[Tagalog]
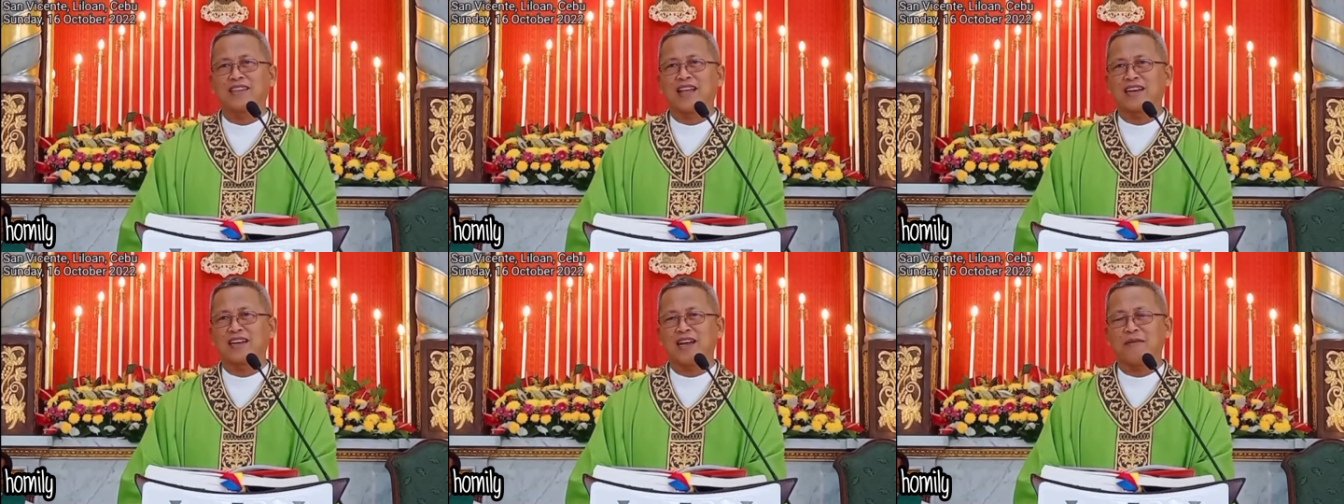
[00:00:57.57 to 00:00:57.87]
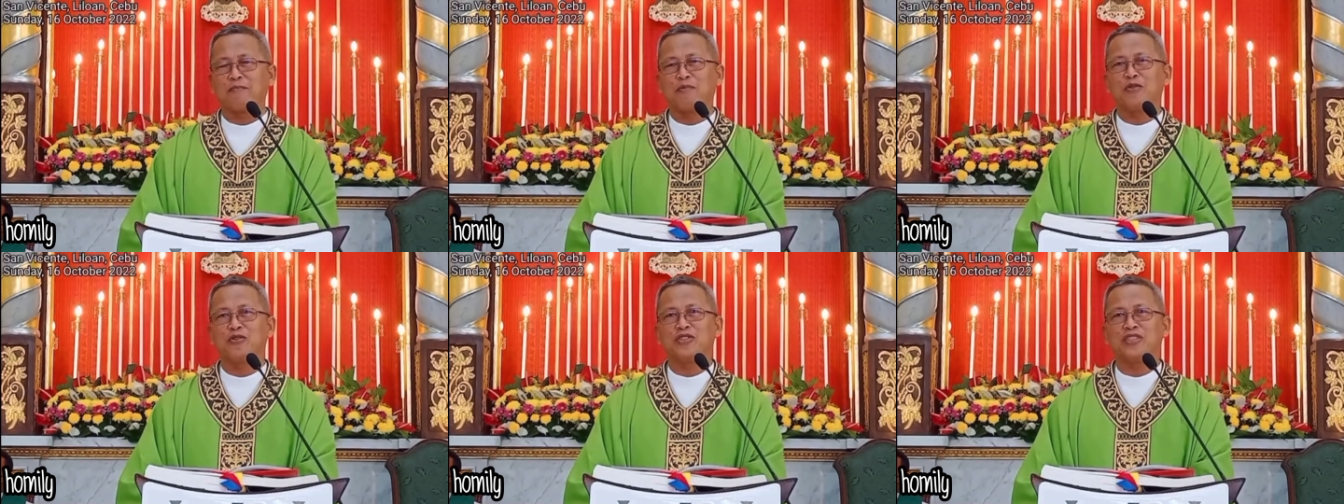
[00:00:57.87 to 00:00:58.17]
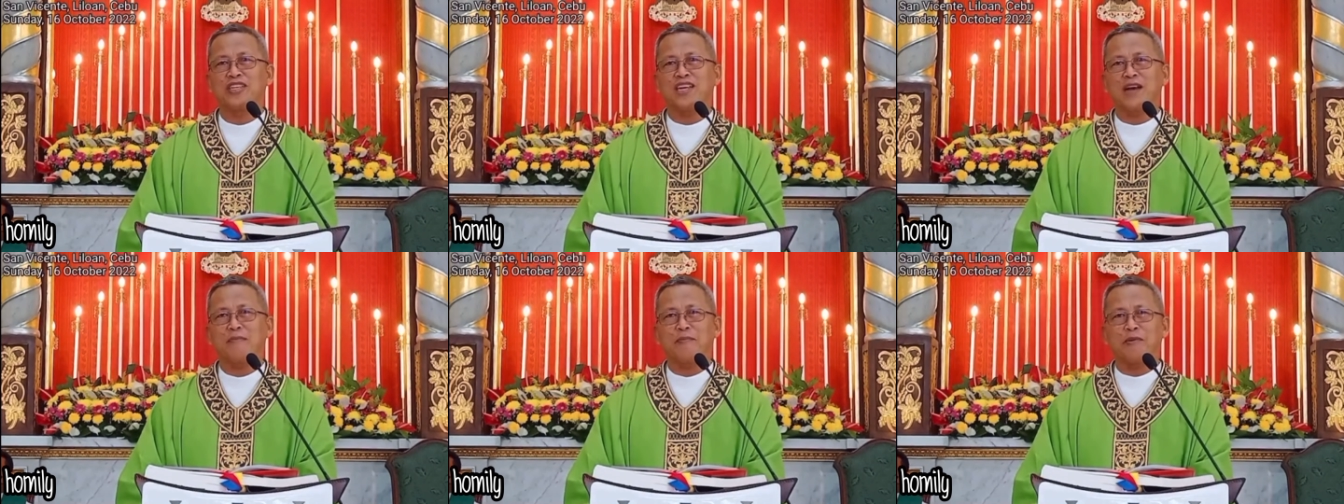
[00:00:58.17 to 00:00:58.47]
atagya
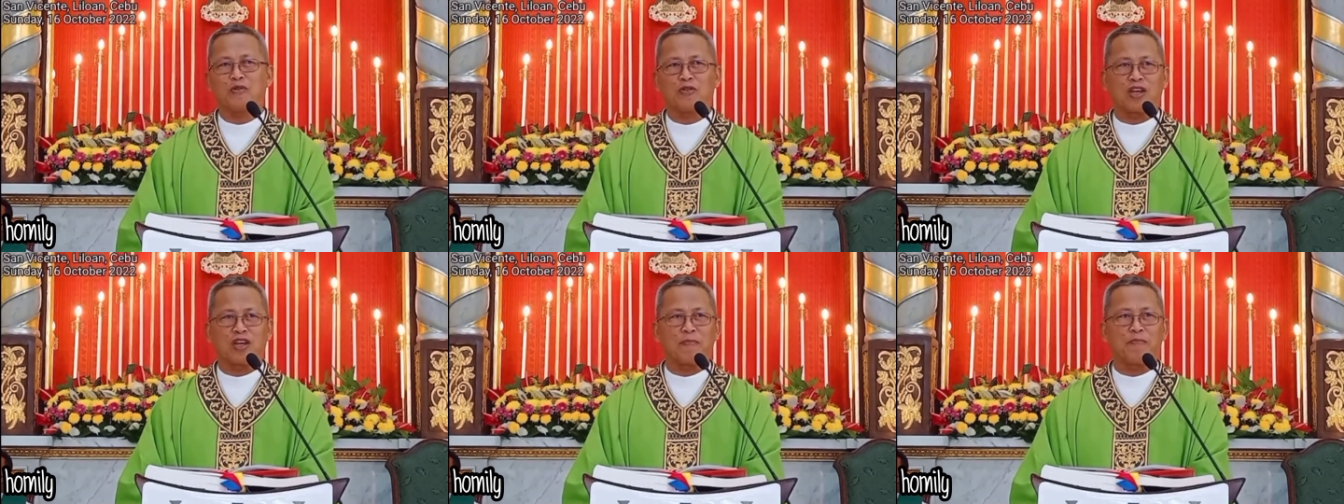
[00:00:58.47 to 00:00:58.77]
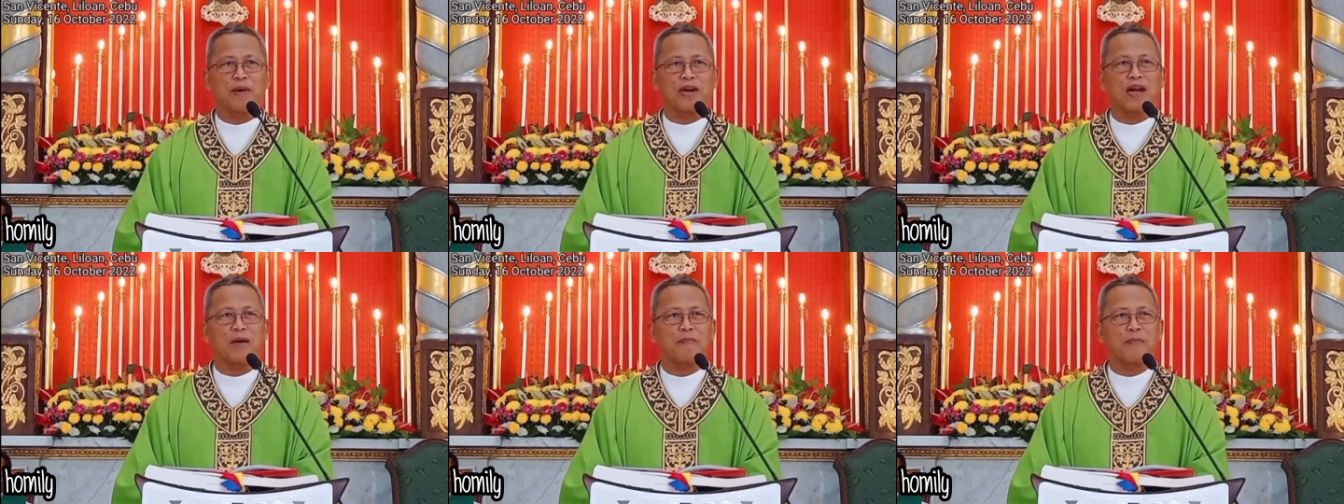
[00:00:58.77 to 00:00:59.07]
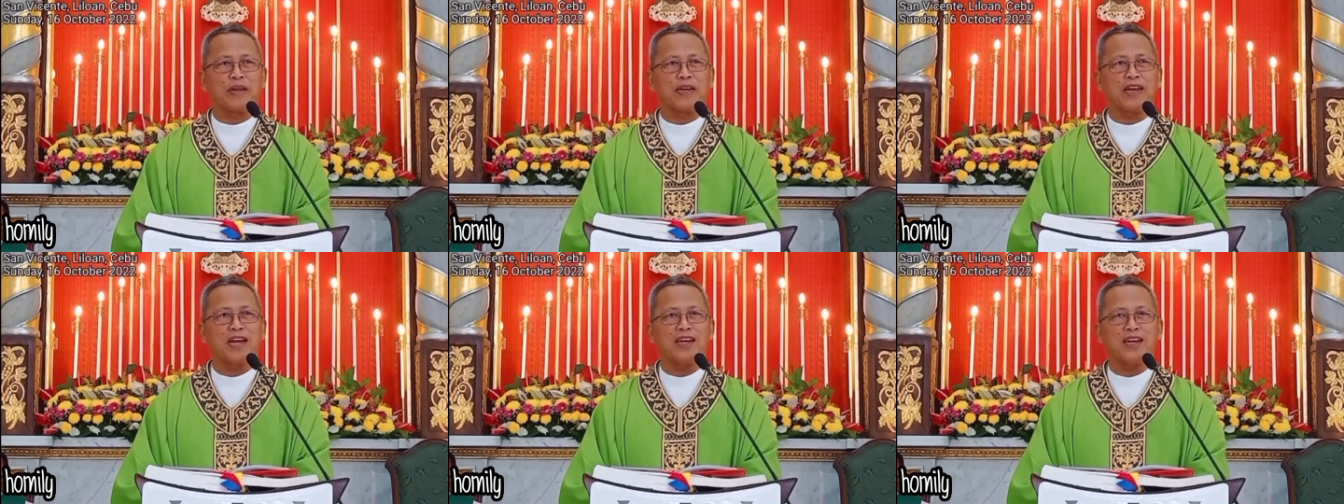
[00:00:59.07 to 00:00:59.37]
pon siya, pero
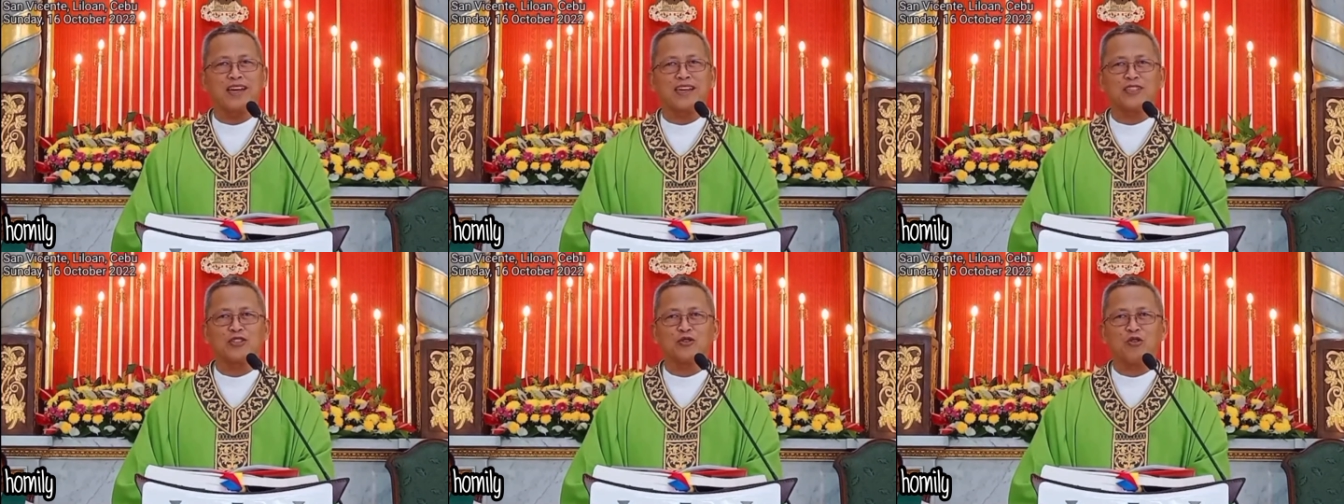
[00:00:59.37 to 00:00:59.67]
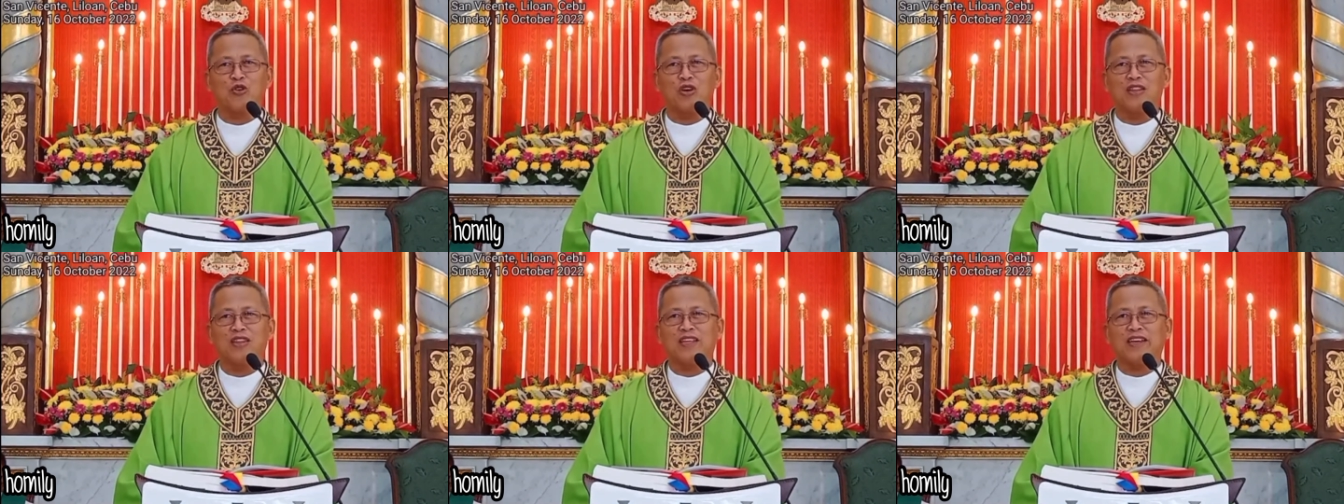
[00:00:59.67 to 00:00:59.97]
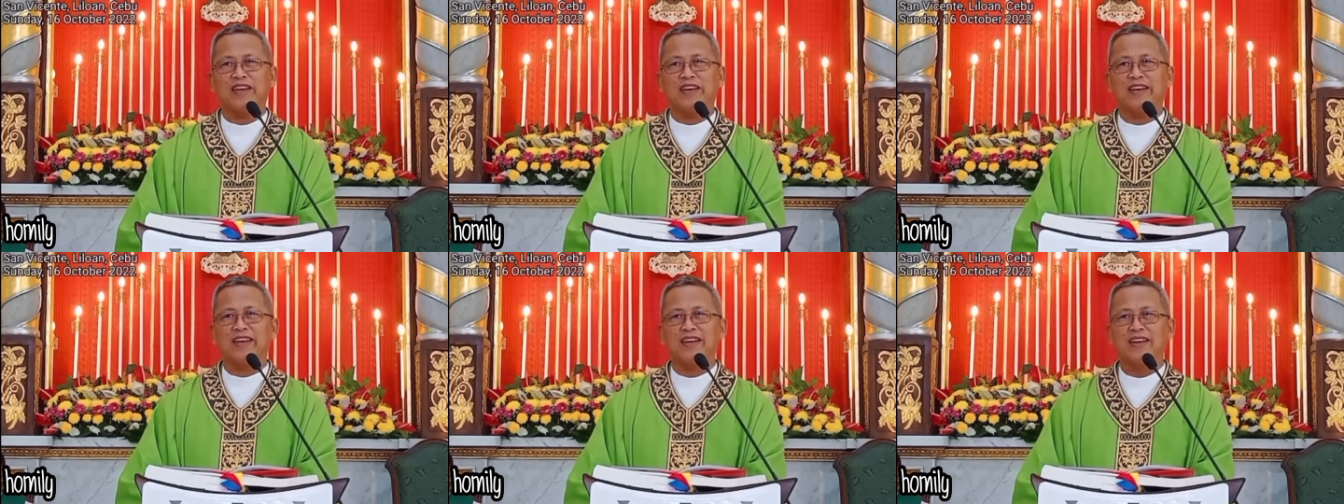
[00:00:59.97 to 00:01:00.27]
gipakapina
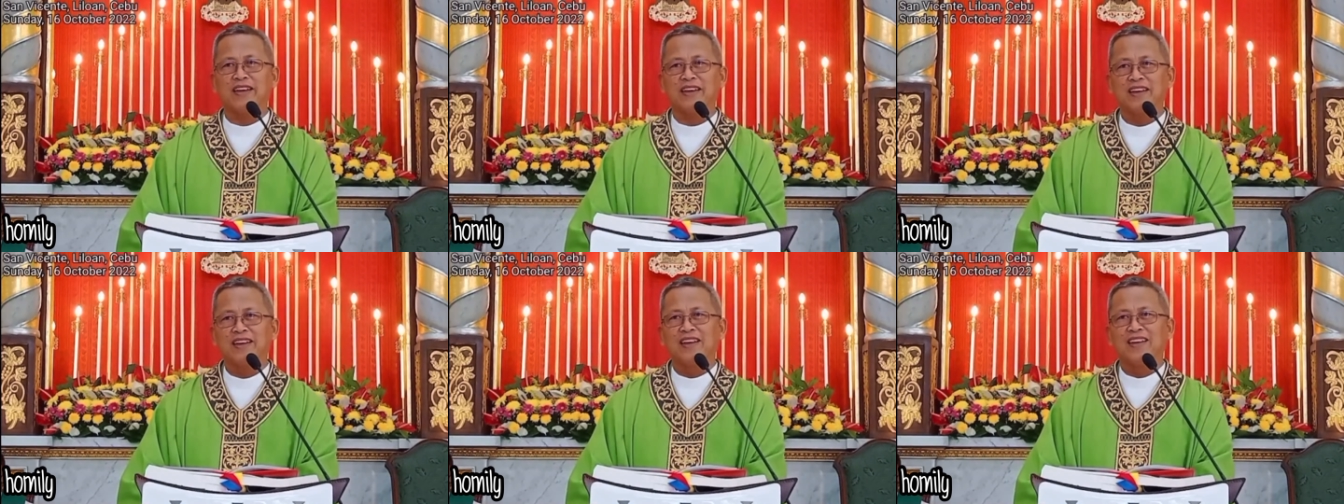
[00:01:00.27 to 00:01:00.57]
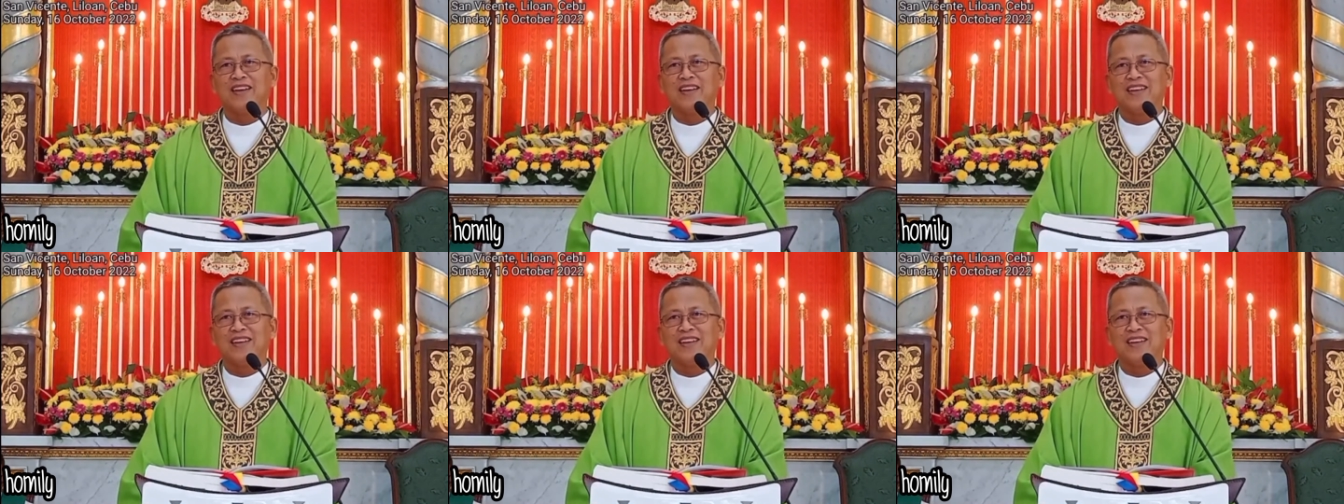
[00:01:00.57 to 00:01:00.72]
nagsulti,